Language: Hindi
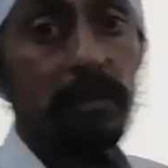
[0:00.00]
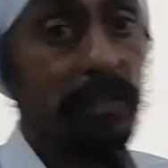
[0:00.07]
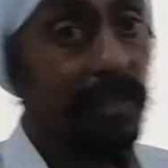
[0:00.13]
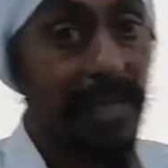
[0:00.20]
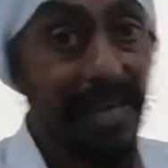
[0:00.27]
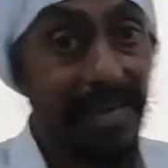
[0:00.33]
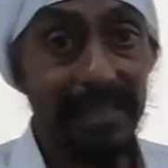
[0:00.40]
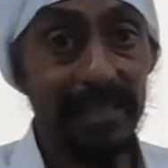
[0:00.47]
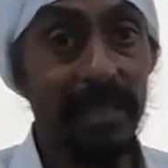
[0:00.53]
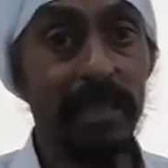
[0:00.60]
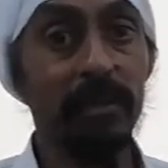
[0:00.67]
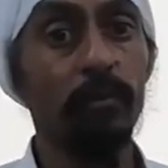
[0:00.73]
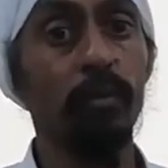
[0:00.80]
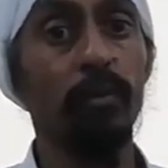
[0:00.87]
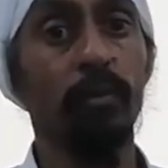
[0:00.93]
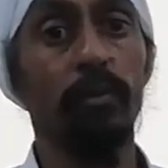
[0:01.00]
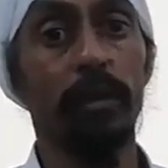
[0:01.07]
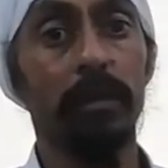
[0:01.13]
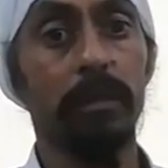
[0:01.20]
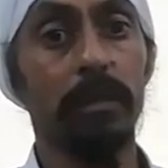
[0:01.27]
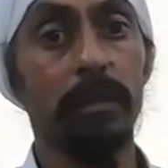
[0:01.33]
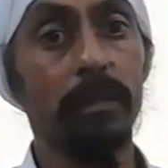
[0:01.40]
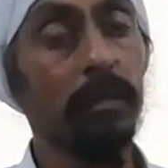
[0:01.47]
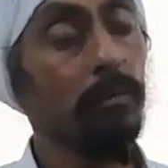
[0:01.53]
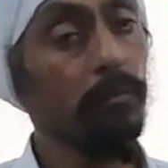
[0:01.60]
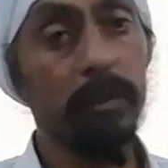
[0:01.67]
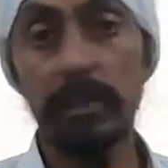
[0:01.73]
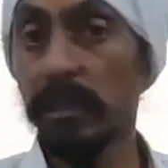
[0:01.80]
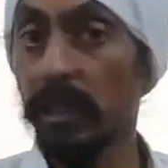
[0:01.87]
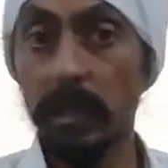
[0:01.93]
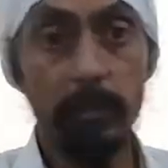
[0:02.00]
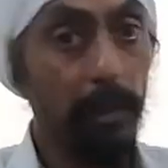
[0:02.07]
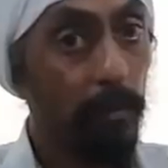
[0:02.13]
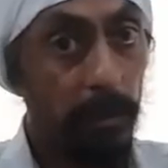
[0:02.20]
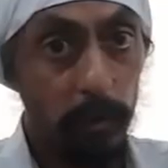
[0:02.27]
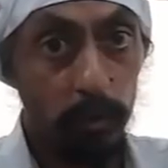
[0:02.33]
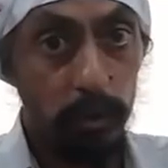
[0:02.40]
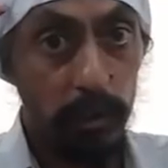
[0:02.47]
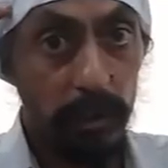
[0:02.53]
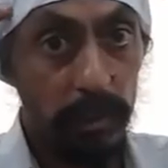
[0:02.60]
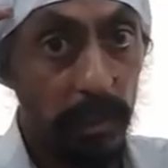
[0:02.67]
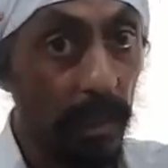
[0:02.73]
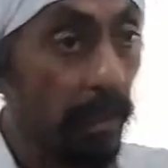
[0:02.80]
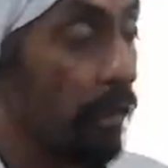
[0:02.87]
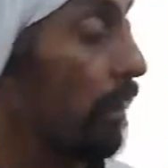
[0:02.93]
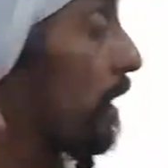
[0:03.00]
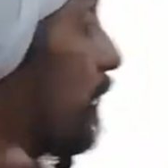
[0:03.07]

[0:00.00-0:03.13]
तेज नहीं बोलोगे बच्चे के मन में कुछ नहीं जाएगा